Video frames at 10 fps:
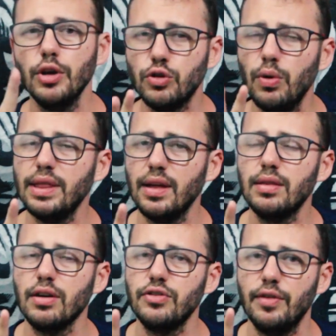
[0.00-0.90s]
ou duas
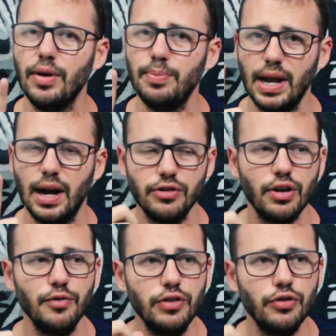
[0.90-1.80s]
edições da Vampirella, acho
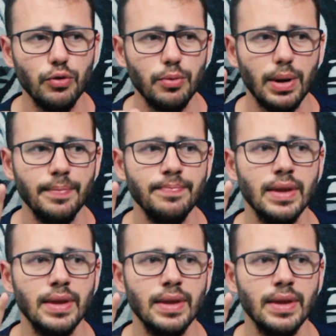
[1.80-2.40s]
que eu fiz de uma.